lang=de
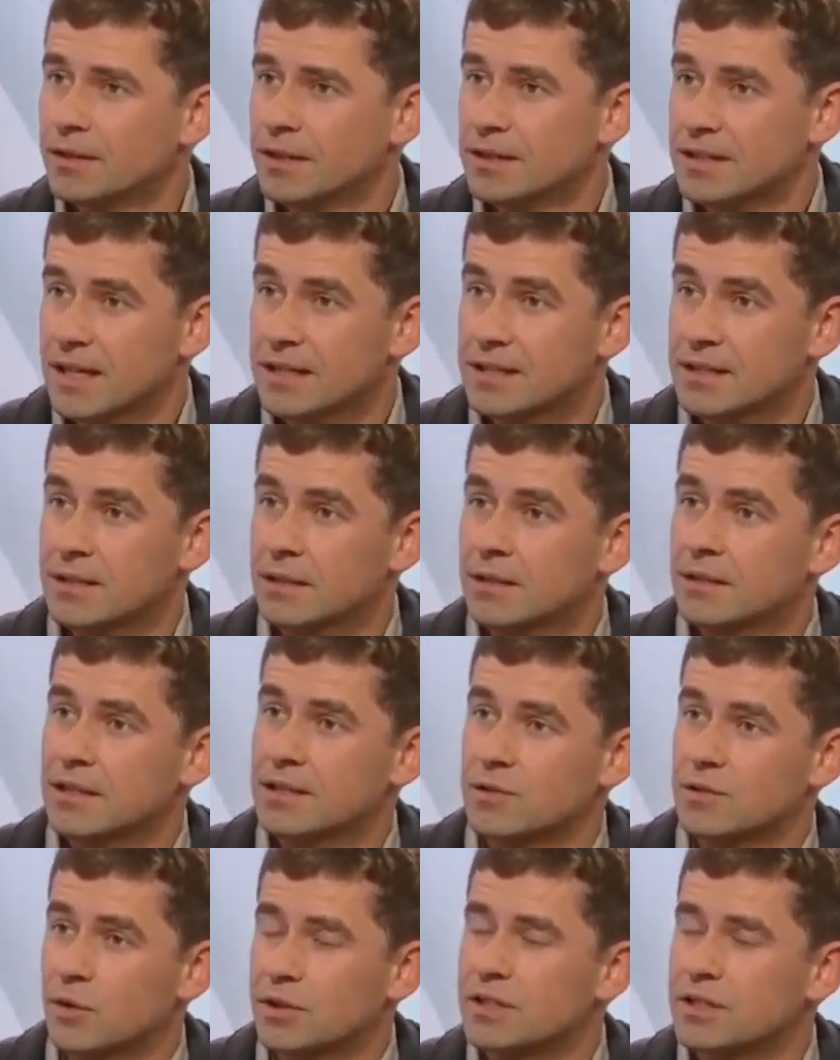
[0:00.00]
Das heißt,
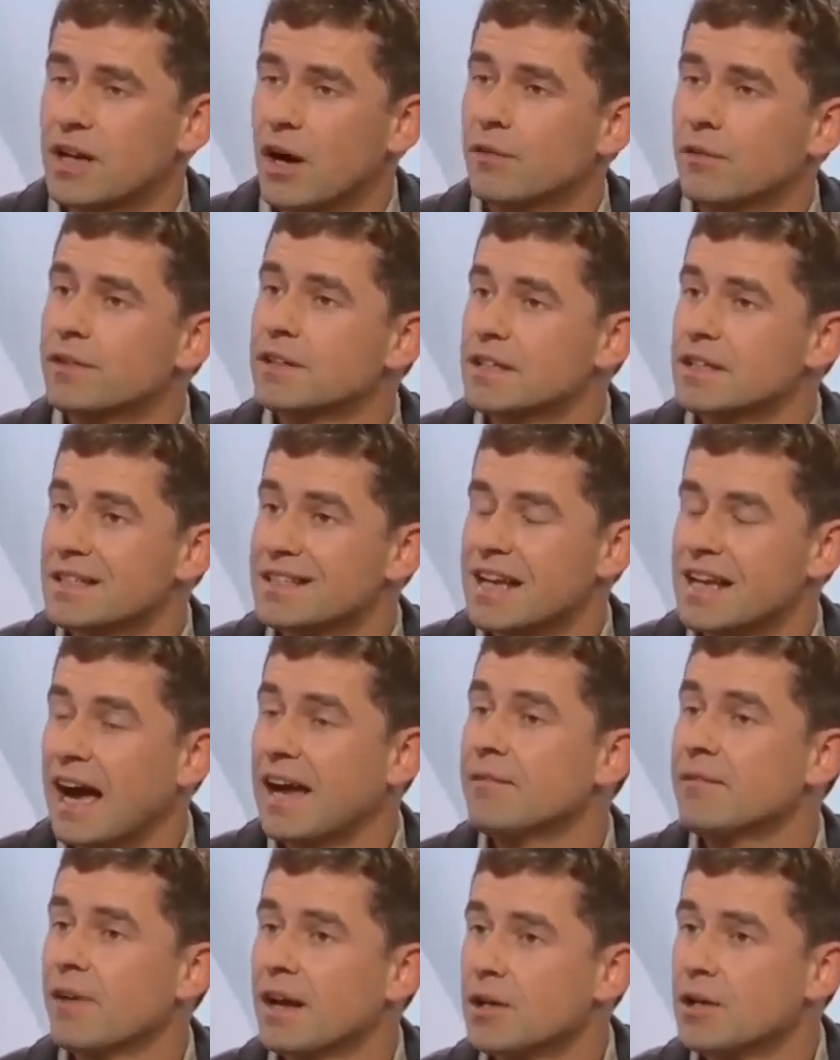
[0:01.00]
das deutet darauf hin, dass es
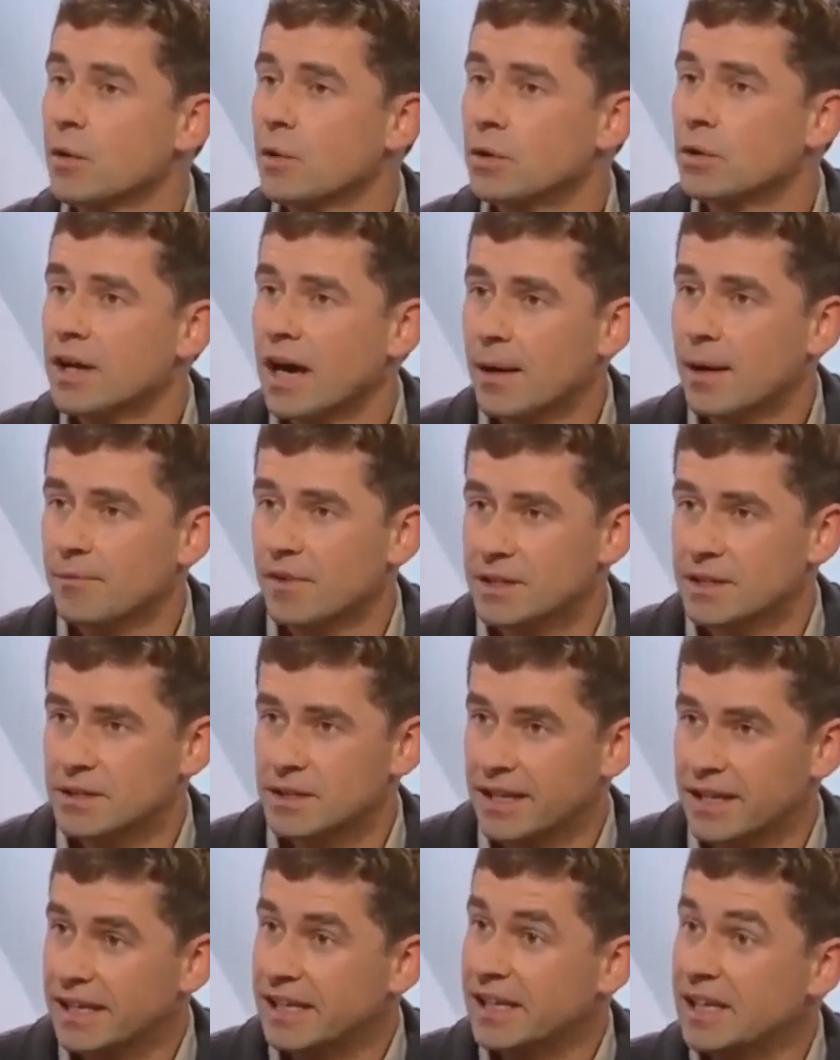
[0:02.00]
Einwanderungen gab, weil
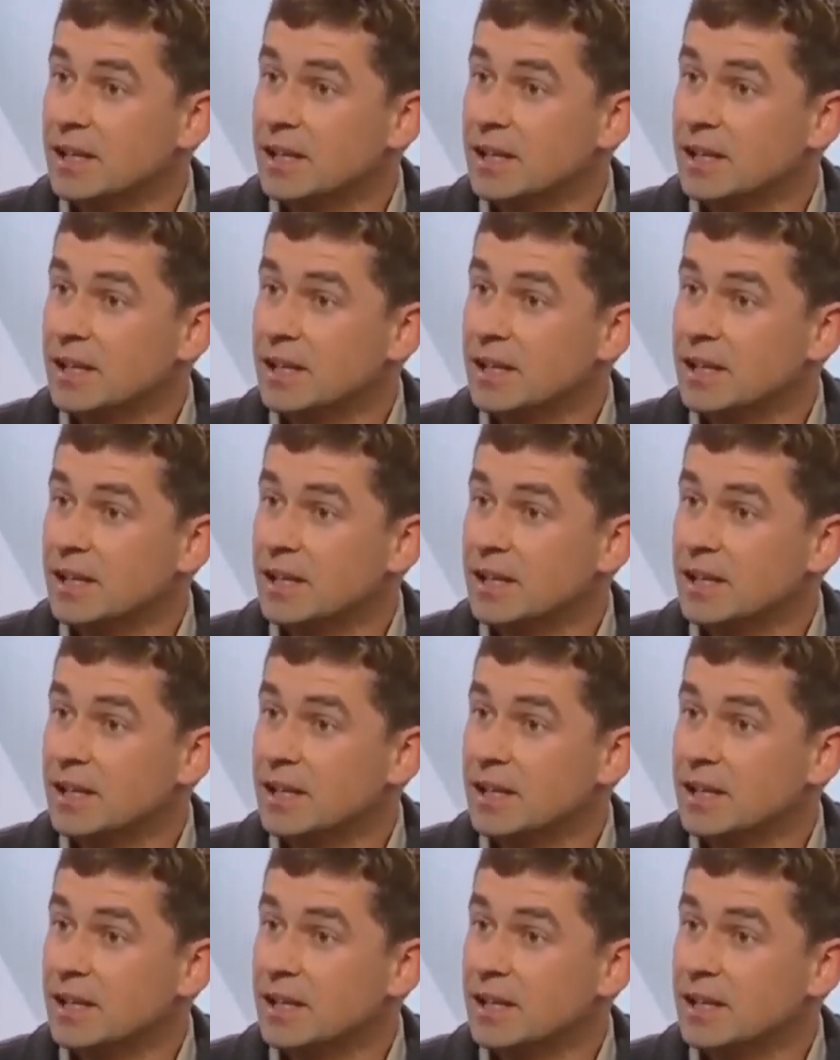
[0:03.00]
sich der